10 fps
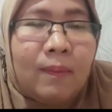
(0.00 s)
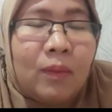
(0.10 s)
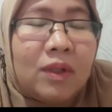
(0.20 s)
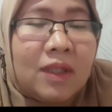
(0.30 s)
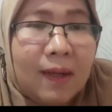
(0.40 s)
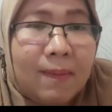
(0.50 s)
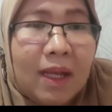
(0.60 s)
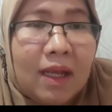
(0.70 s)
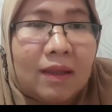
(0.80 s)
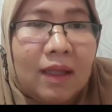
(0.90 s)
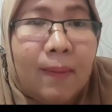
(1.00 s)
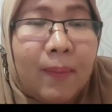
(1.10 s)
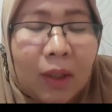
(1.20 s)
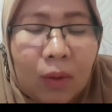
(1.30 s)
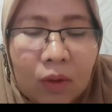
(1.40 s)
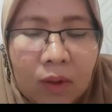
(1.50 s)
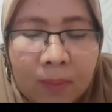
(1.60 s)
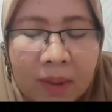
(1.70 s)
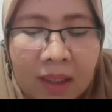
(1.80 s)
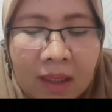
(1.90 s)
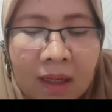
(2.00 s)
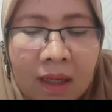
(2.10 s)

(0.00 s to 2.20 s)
muslim ya dalam perekonomi.